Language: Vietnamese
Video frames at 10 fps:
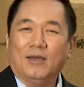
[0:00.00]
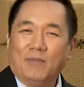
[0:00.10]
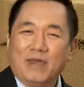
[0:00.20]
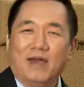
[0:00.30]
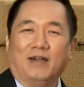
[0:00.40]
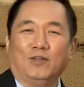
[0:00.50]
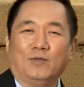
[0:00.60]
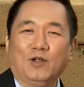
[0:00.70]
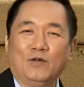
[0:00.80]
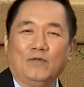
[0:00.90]
Bây giờ chúng
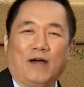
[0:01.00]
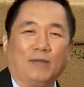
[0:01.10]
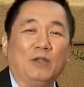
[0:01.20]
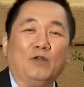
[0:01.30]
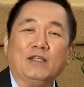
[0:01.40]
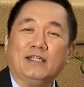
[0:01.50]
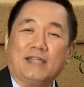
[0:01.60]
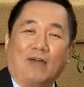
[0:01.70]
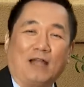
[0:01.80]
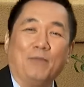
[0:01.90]
tôi Lưu và Minh Tuyết xin
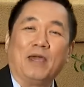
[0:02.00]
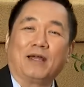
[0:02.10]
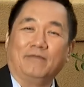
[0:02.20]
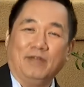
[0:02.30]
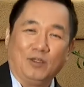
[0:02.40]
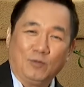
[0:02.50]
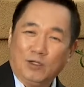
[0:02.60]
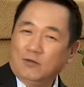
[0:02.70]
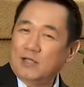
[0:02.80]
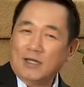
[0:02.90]
chào tạm biệt vì chúng tôi
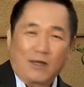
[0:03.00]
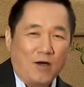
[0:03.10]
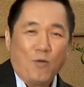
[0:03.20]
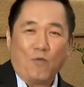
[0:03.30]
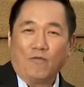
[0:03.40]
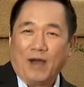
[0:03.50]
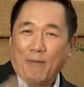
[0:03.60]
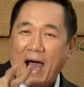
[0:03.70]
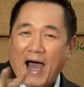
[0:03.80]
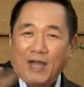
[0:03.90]
Lưu rất là đói bụng và
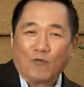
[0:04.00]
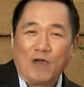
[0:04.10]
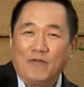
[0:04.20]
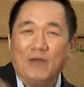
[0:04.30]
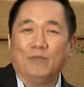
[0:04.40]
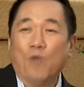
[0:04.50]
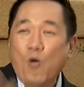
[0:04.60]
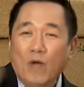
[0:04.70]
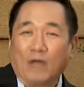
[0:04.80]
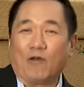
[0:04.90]
ba anh quay phim,
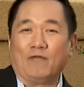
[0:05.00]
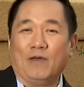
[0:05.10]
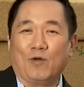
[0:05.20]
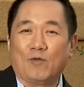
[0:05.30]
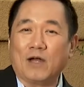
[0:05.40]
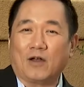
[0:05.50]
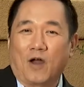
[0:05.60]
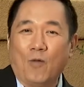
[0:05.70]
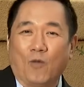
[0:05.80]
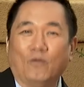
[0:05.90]
bốn anh quay phim cũng rất là
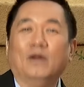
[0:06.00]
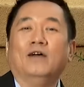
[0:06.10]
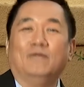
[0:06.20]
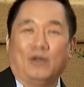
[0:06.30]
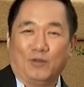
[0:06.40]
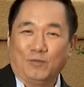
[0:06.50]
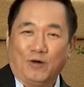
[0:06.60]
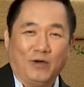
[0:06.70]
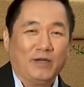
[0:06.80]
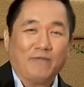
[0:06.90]
đói bụng và chúng
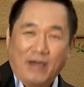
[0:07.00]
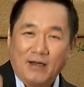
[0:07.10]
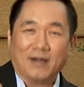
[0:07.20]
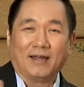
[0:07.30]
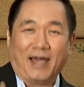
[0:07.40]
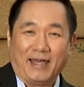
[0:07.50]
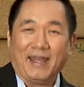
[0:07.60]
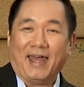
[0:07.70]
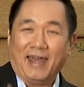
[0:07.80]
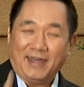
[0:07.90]
tôi phải ngừng lại
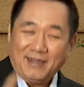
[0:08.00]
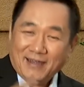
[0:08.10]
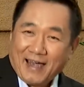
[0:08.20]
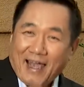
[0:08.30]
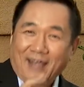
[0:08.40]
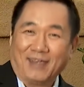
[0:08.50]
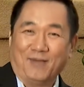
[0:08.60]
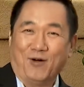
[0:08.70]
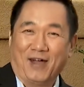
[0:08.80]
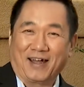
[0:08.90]
để ăn những
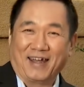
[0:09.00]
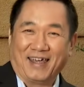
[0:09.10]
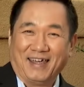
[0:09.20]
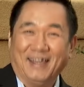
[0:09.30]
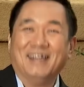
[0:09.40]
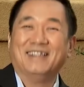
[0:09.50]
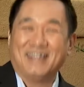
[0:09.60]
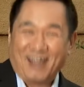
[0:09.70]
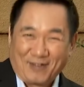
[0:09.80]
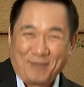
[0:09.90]
món ăn này xin
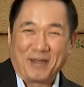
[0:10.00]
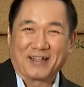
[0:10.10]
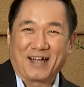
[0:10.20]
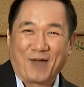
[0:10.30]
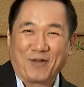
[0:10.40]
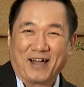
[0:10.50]
chào tạm biệt tất cả quý khán